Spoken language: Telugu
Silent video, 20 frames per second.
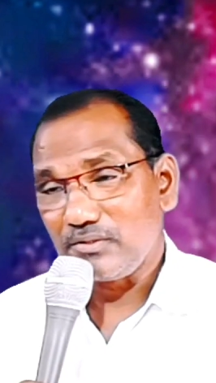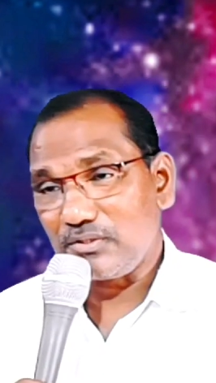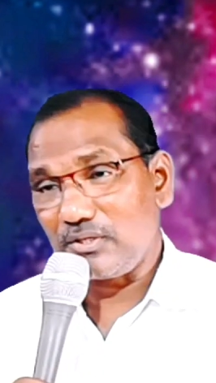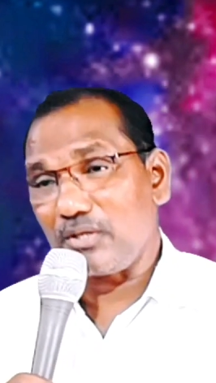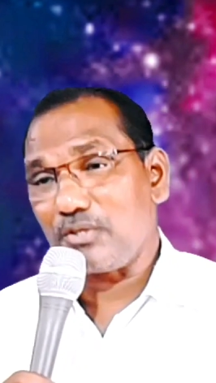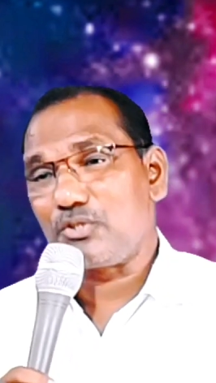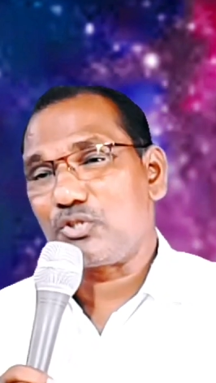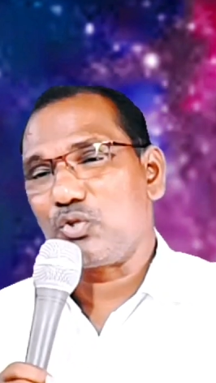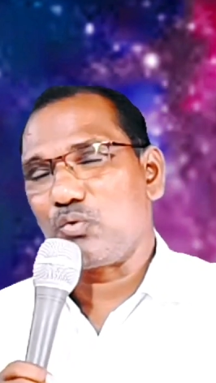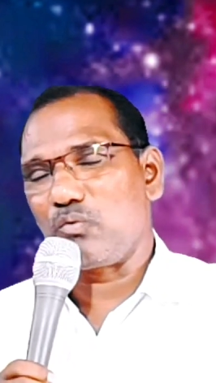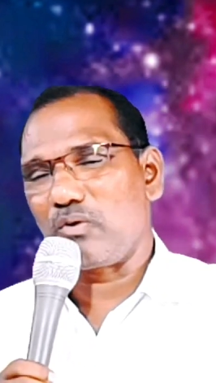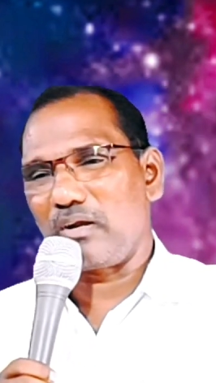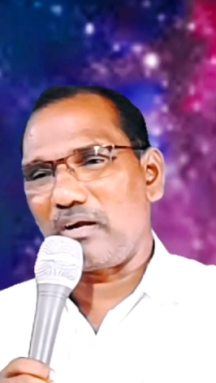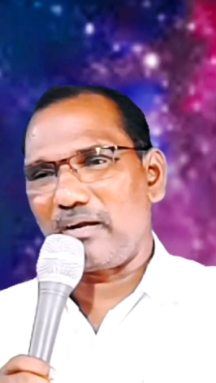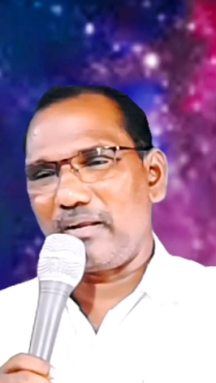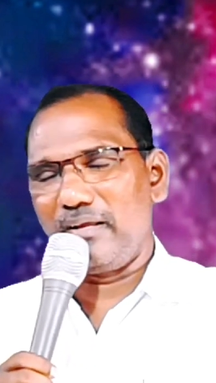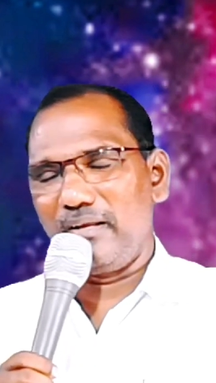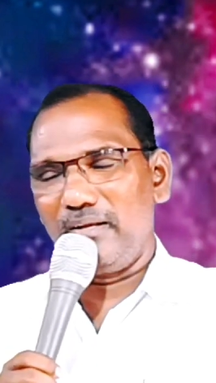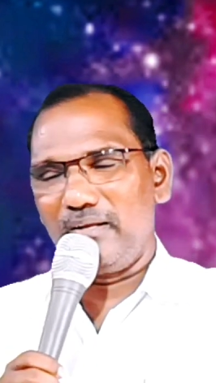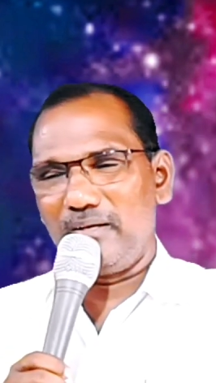చేస్తూ
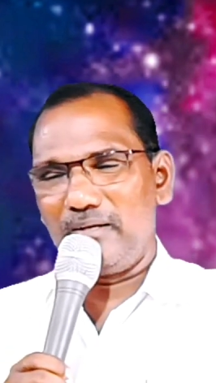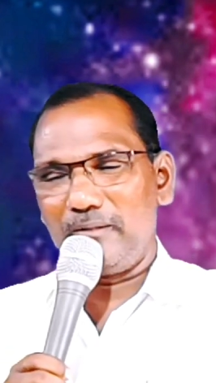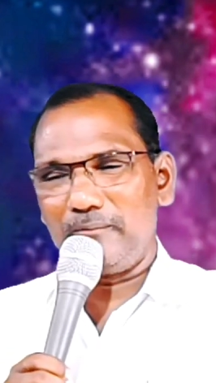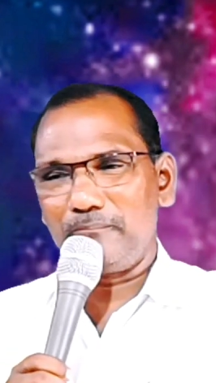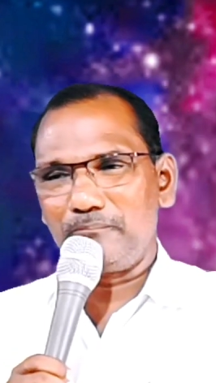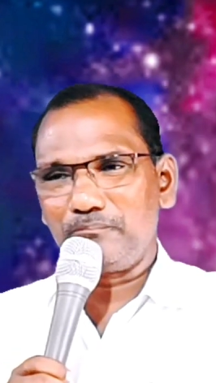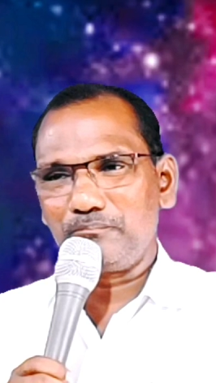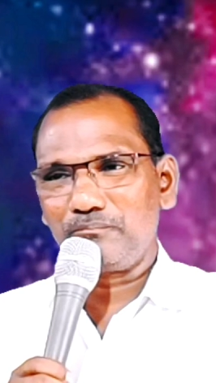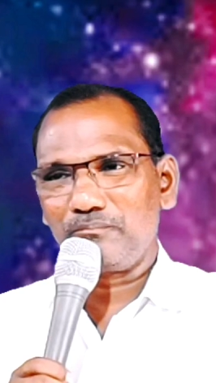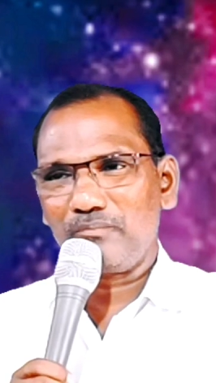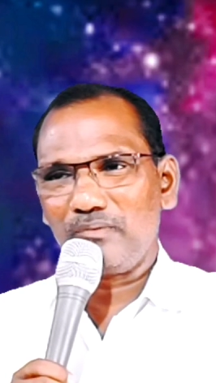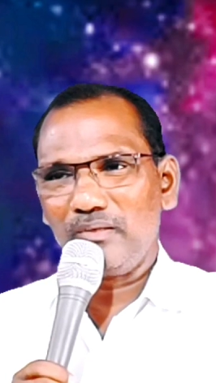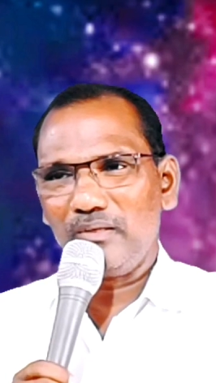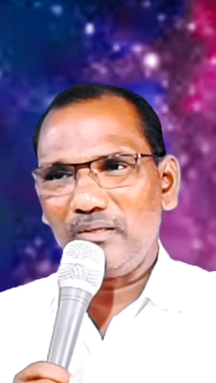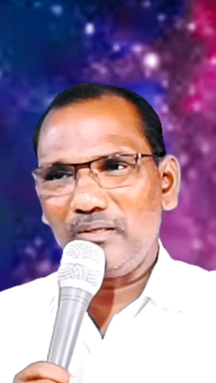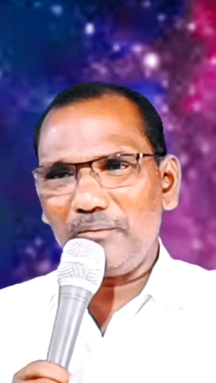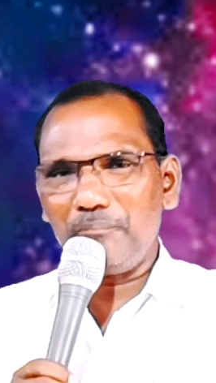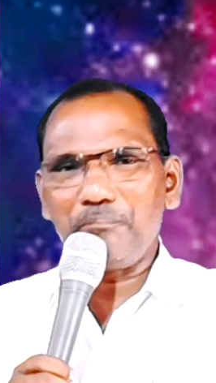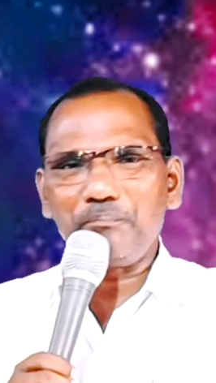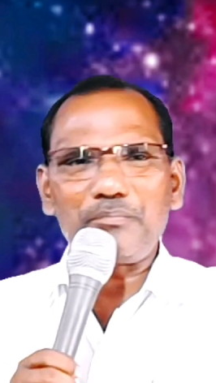ఉన్నాడు ఆయన
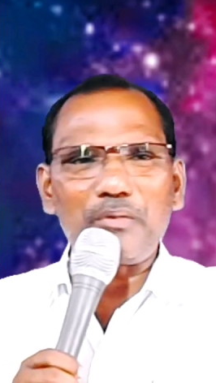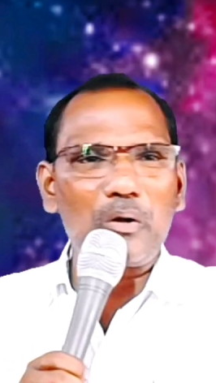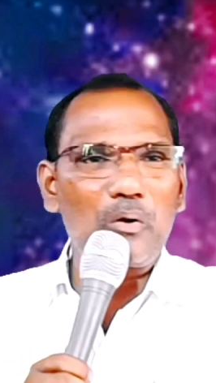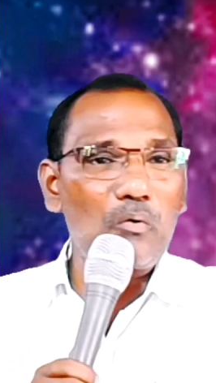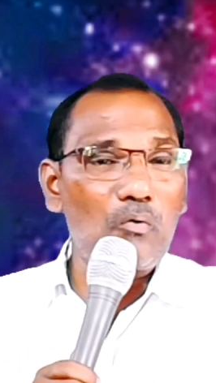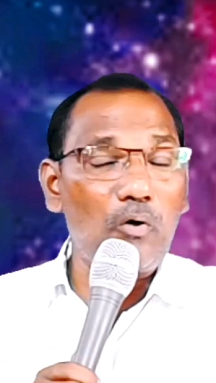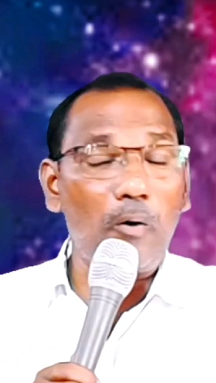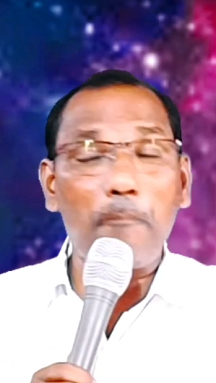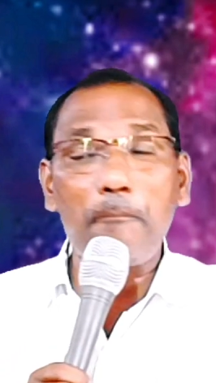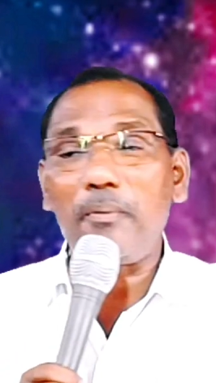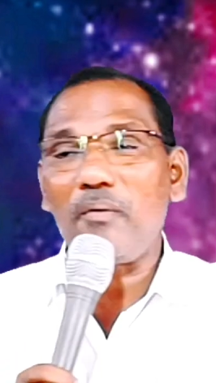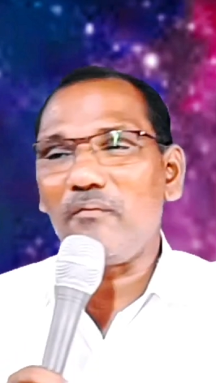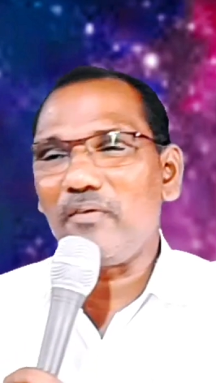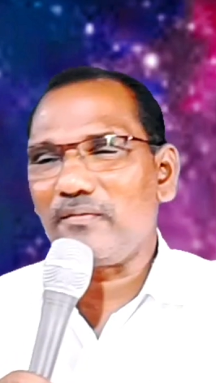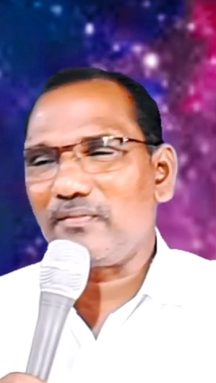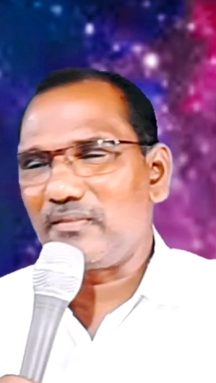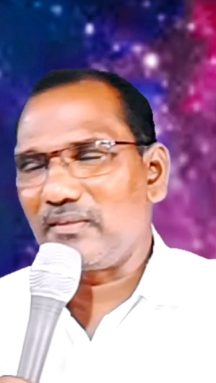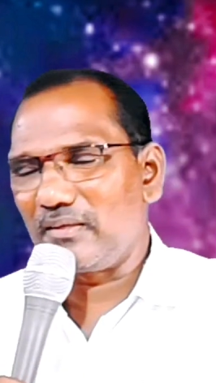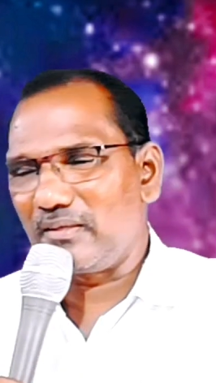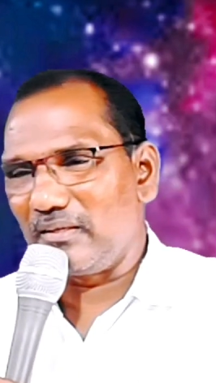ఇంత గొప్ప
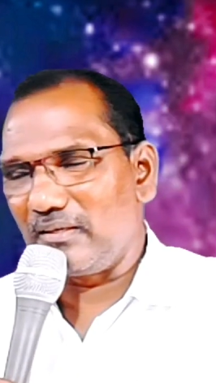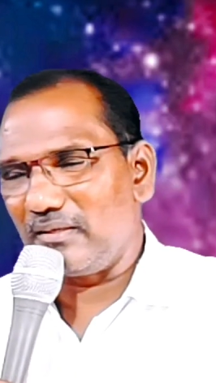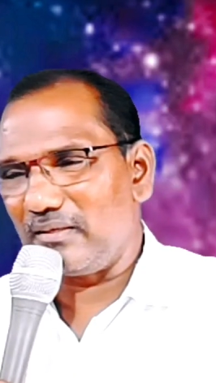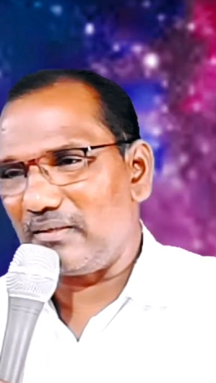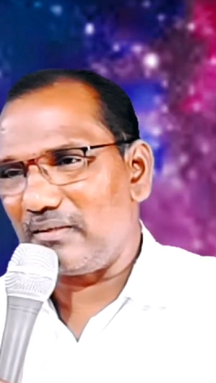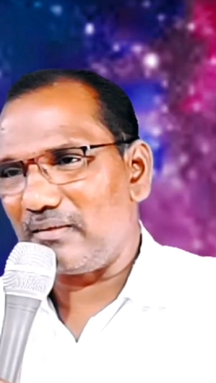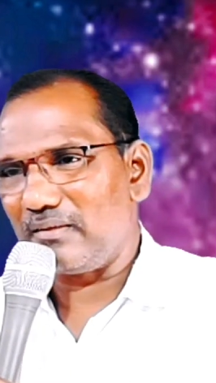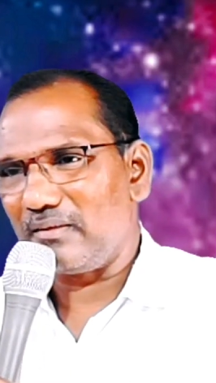వ్యక్తికి